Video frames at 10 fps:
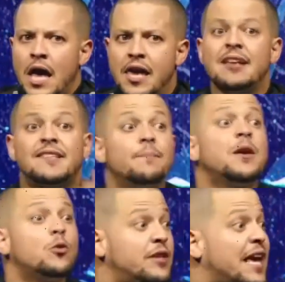E esse
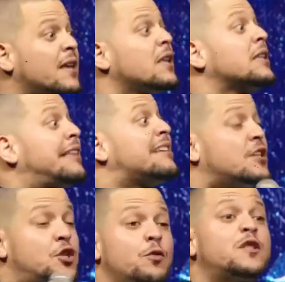amigo dele
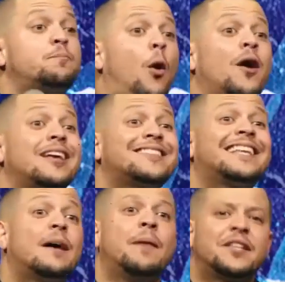decidiu expor
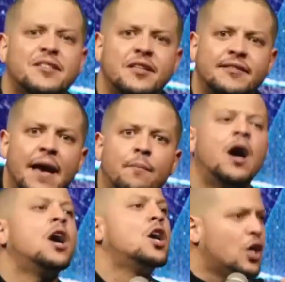exatamente esse tema: